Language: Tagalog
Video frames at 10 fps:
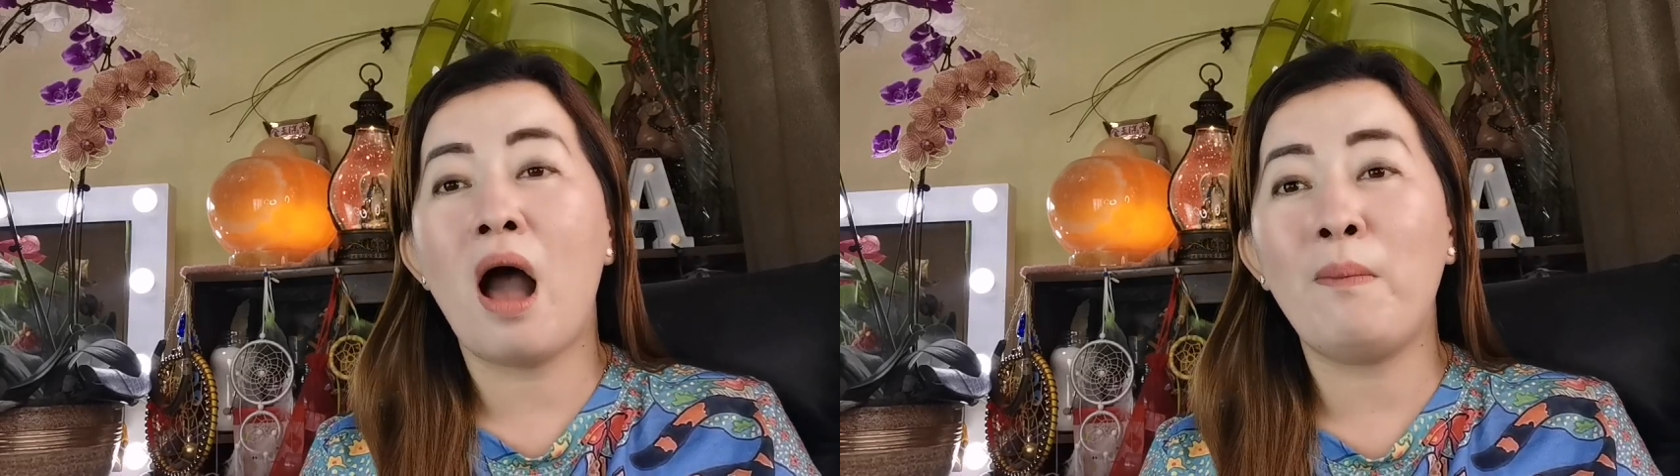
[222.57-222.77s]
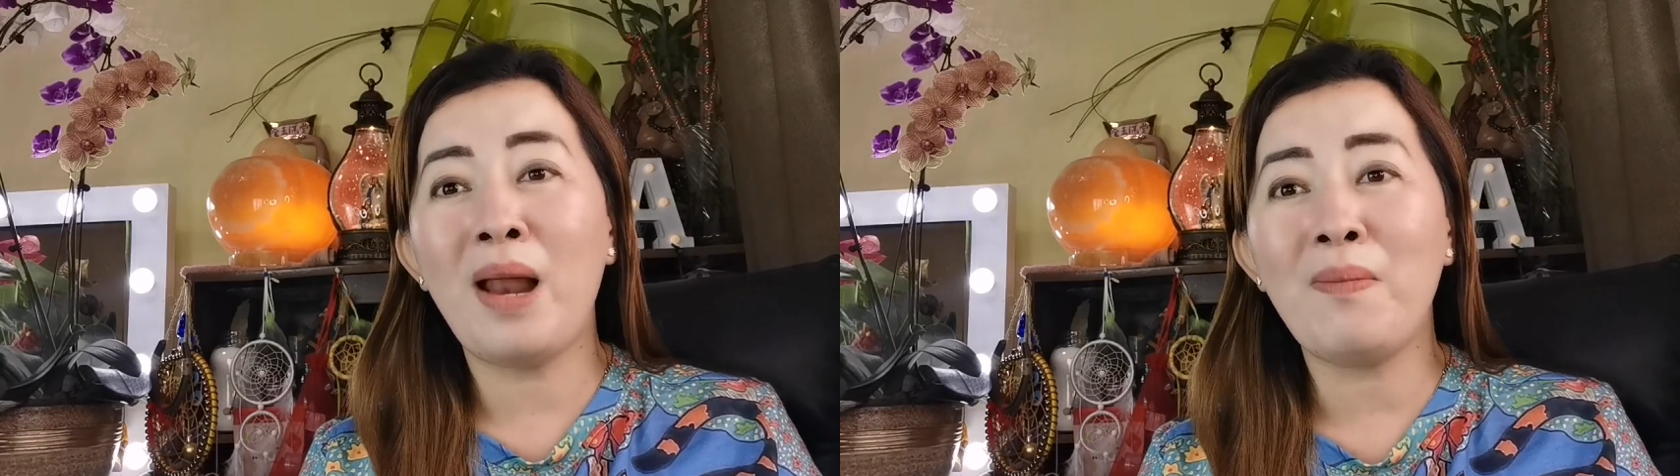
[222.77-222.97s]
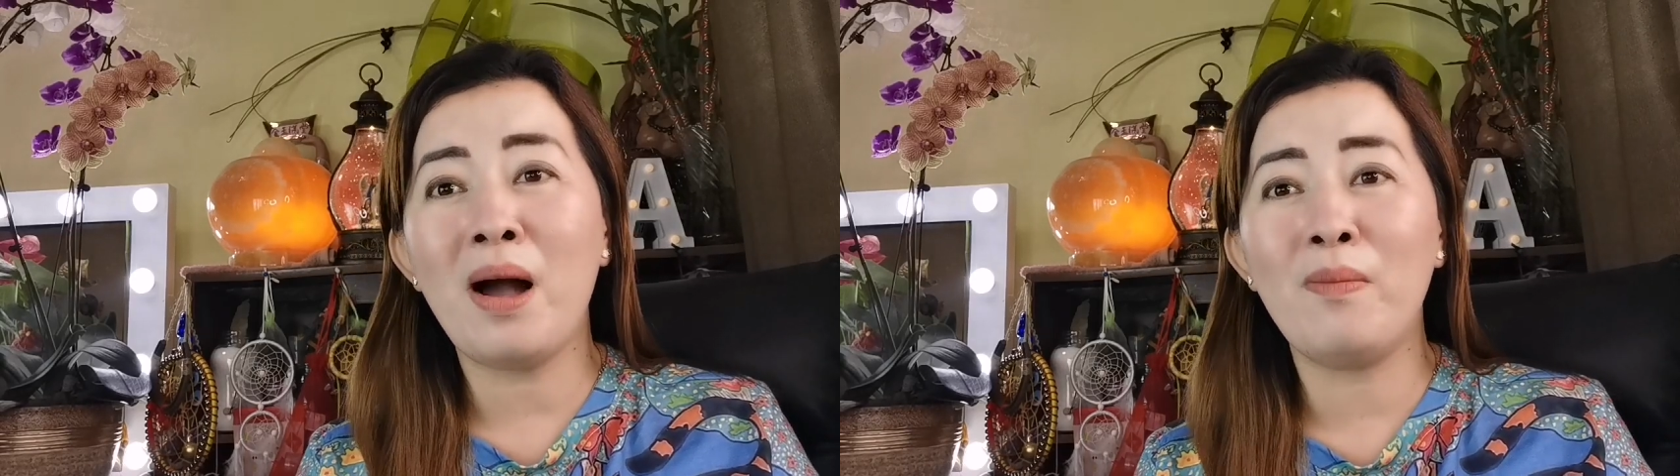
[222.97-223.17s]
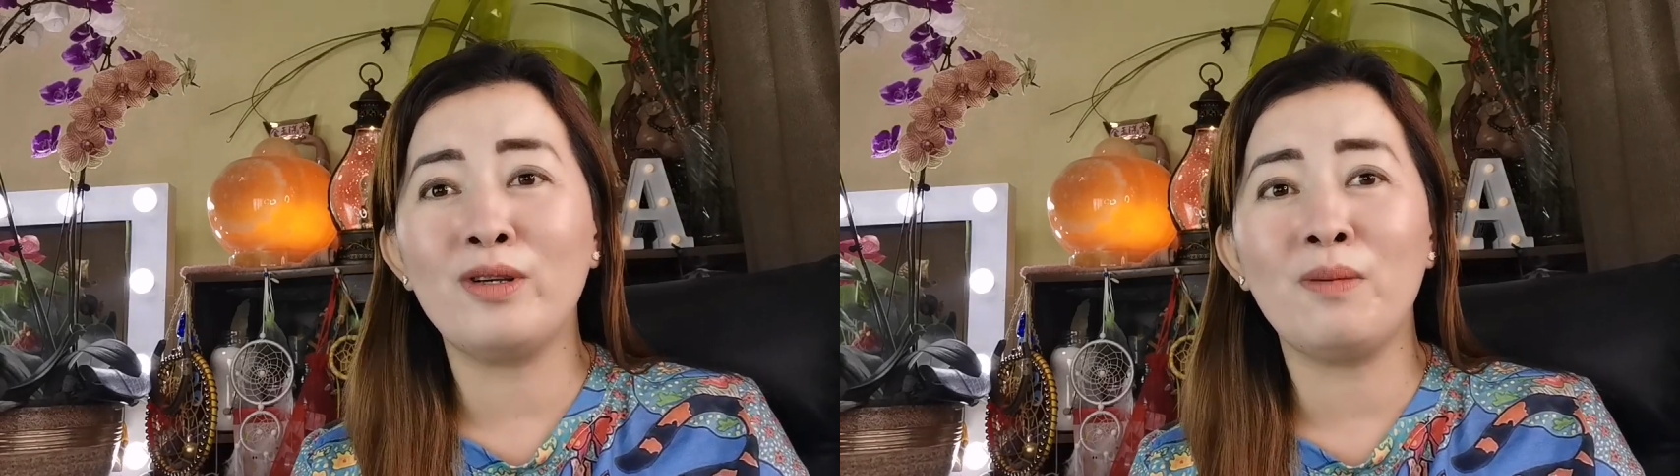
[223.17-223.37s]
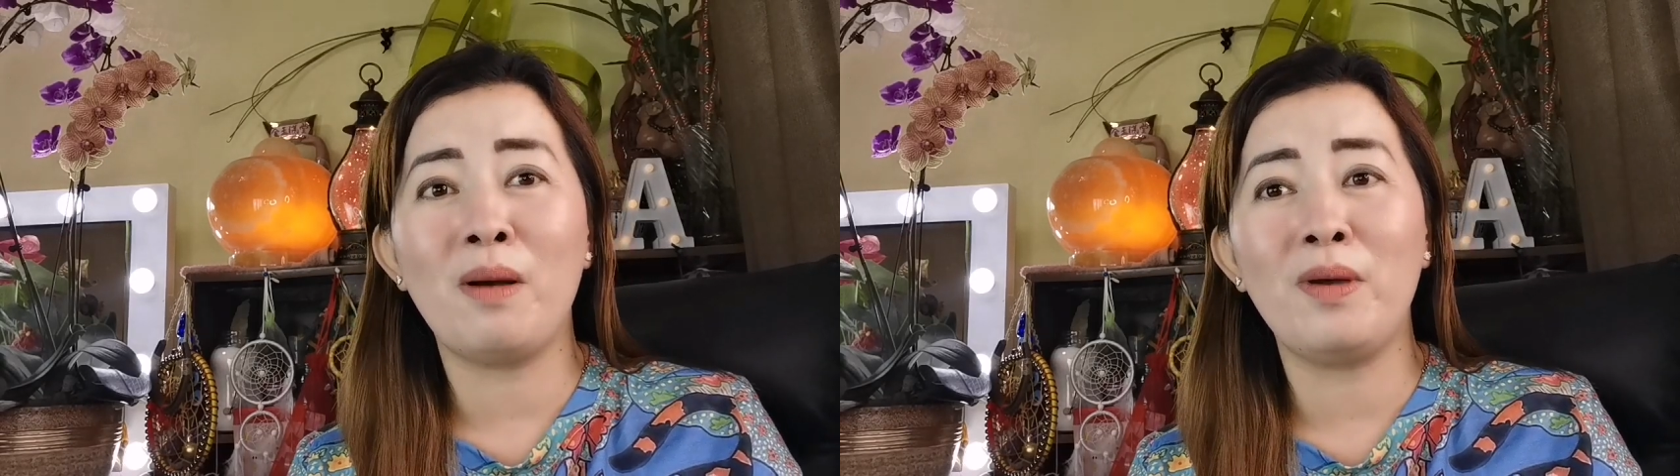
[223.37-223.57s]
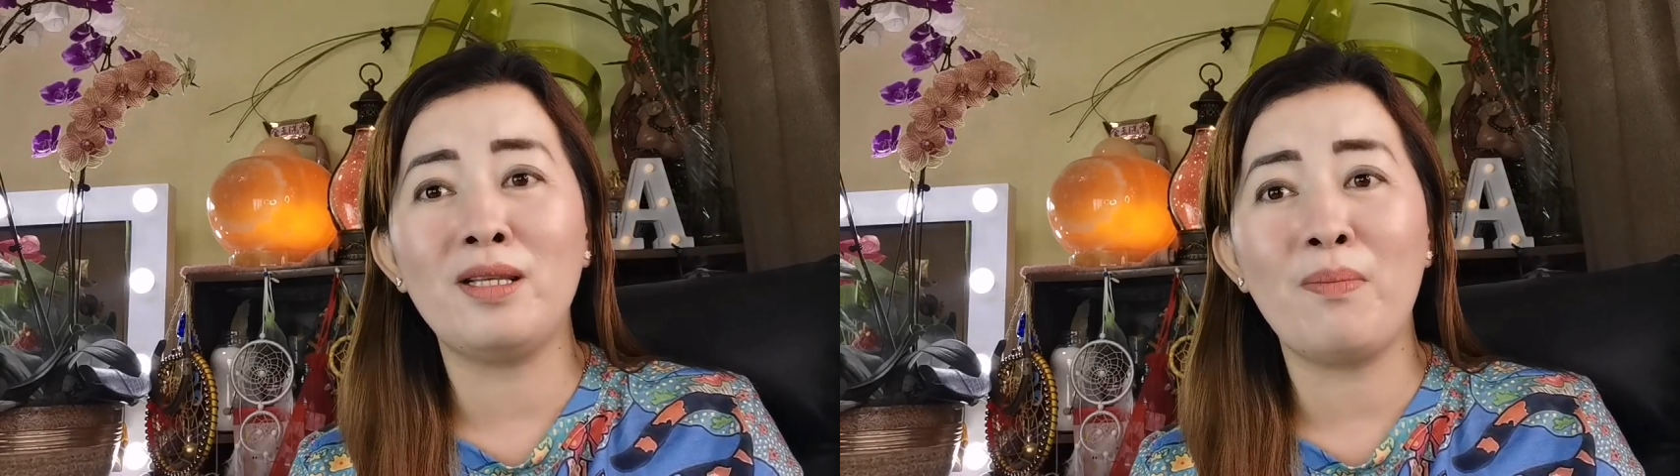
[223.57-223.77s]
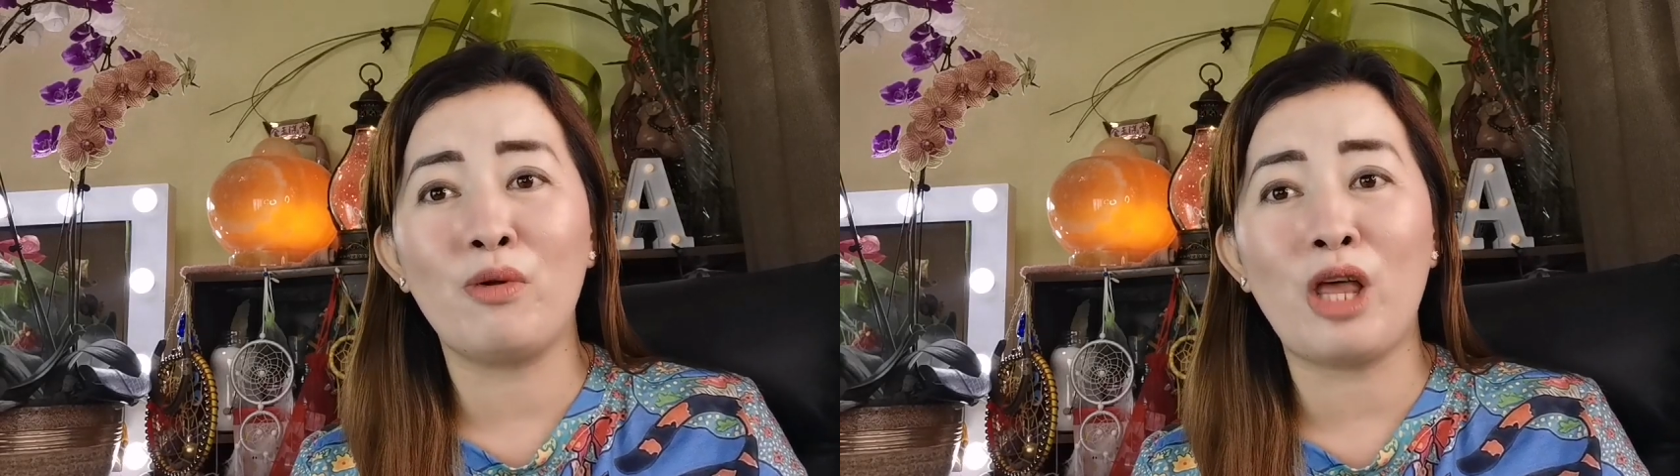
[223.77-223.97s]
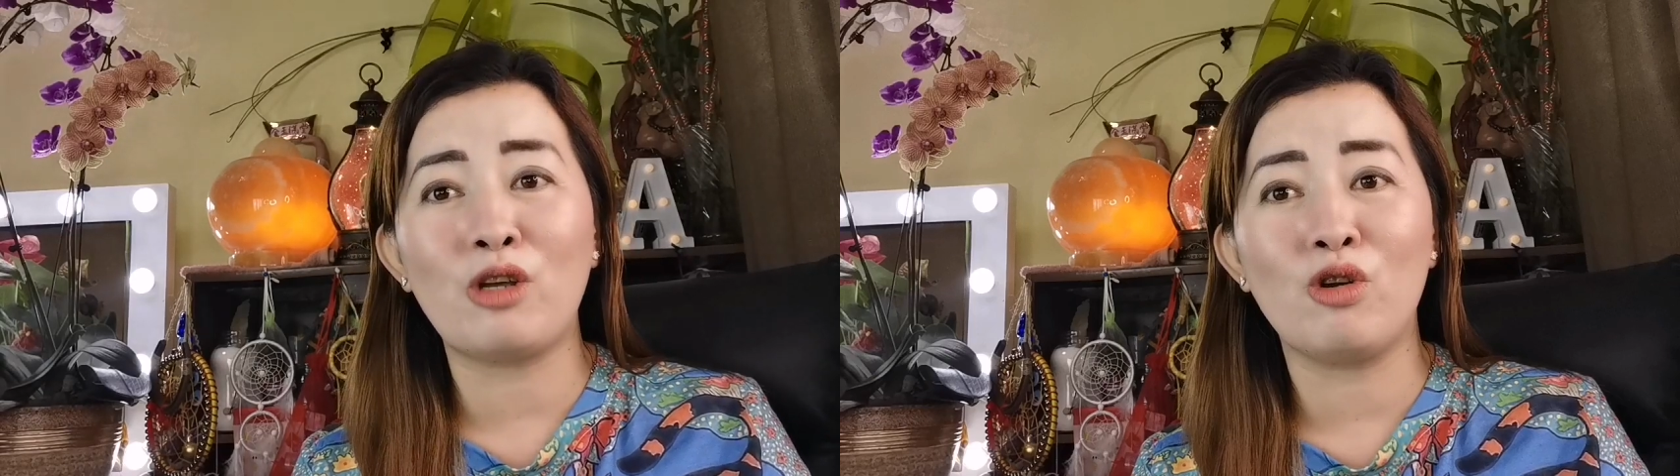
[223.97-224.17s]
Ang black mga bossing, mabisang
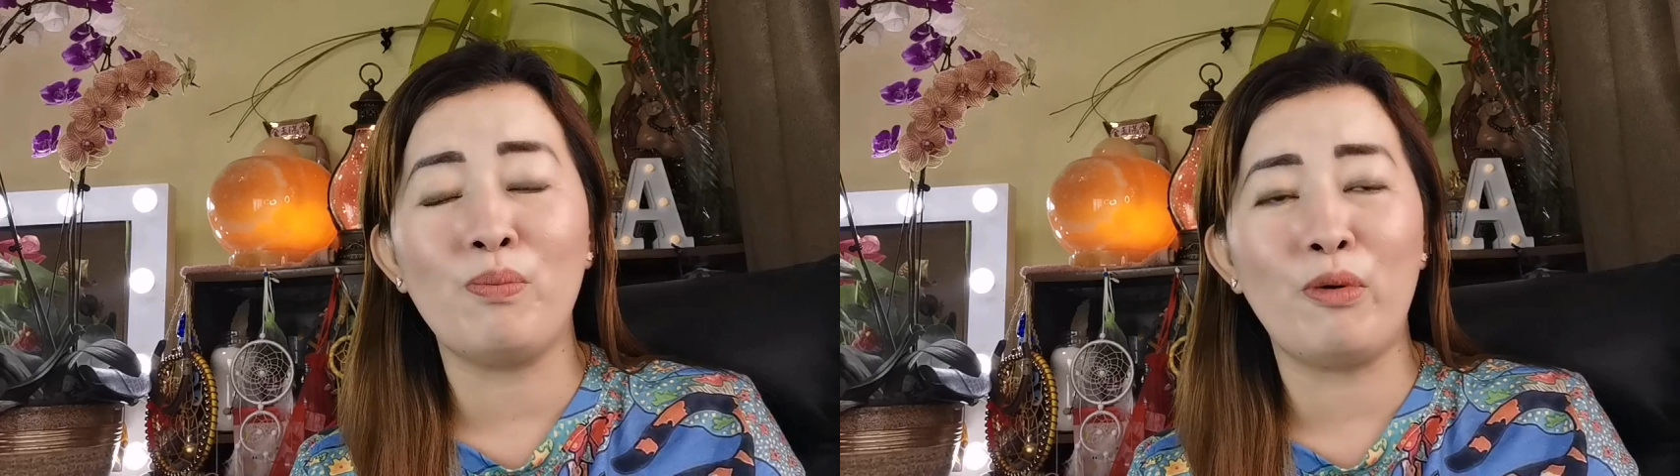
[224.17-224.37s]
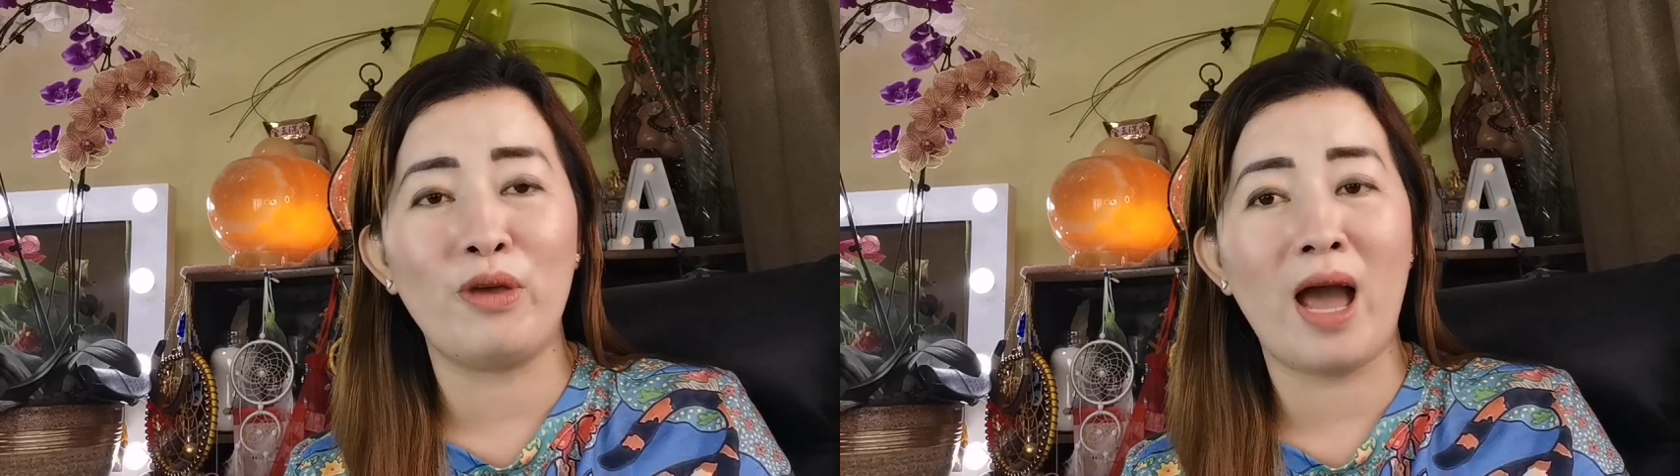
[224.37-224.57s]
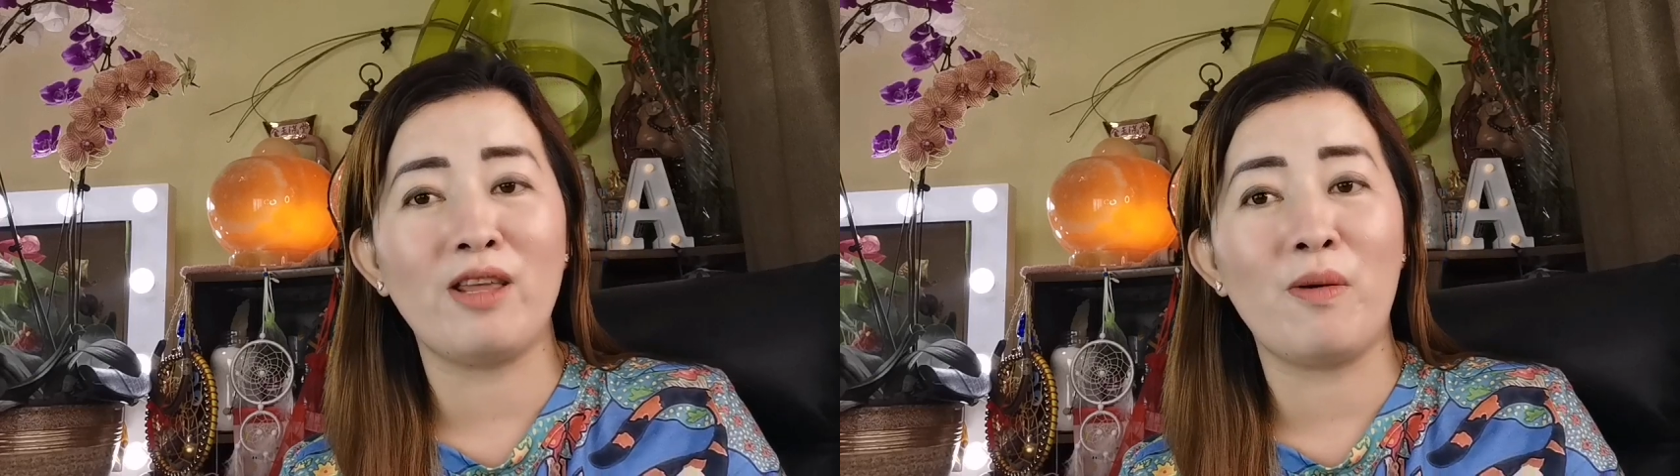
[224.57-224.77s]
protection po yan.